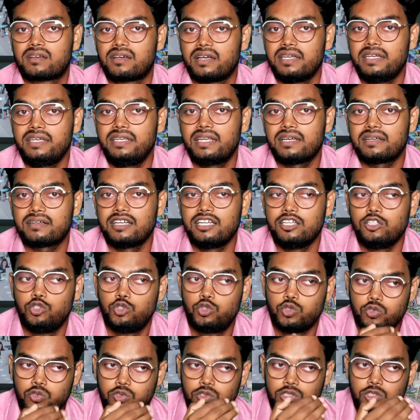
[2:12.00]
कहीं ना कहीं
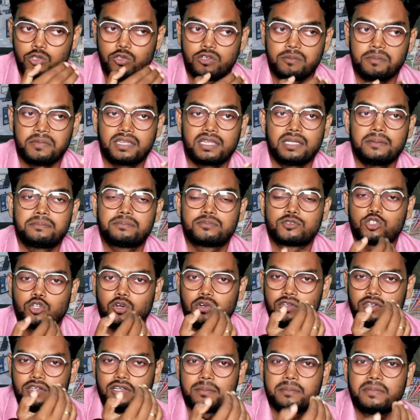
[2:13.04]
जो लोग मतलब
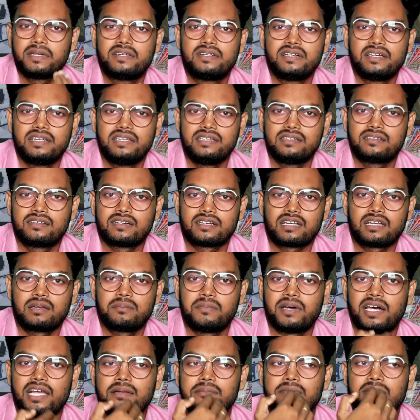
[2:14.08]
शॉर्ट टर्म में ट्रेडिंग कर रहे
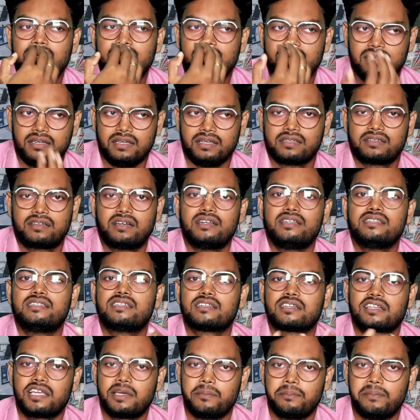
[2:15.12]
हैं बार बार खरीद
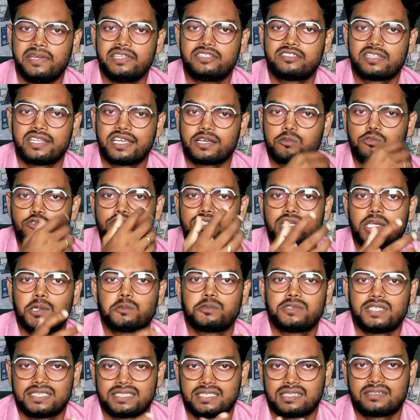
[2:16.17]
रहे हैं बेच रहे हैं कुछ ना
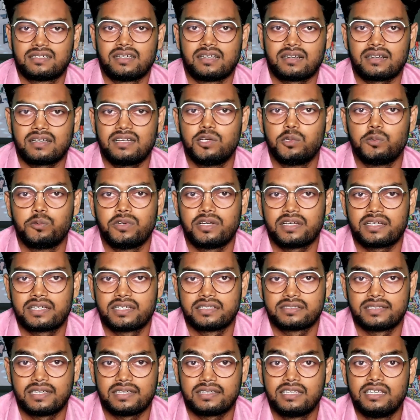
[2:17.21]
कुछ ऐसा कर रहे हैं लोनक
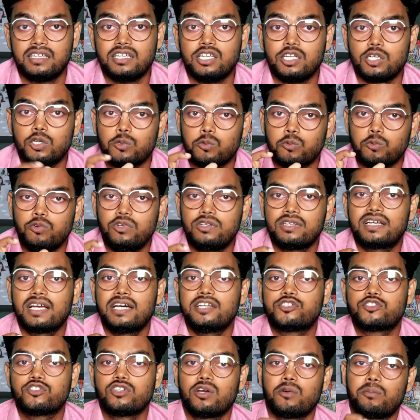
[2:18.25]
के साथ
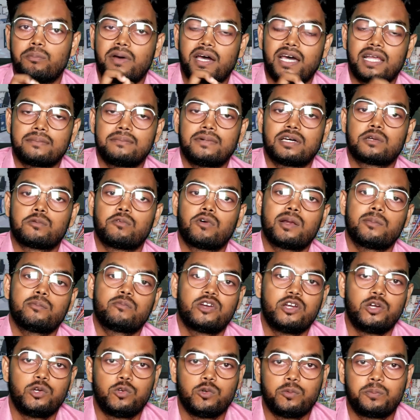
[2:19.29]
उनका जो है बार बार
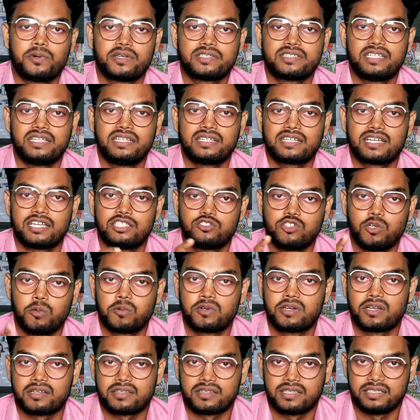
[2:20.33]
1.2 परसेंट का जो
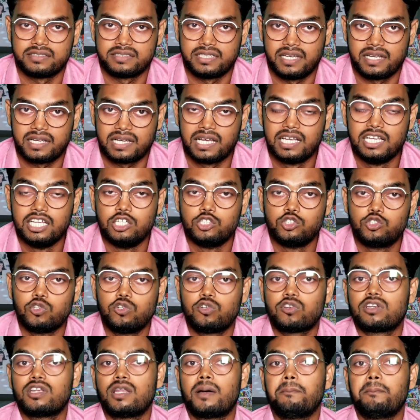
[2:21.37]
है करता जाएगा जो लोग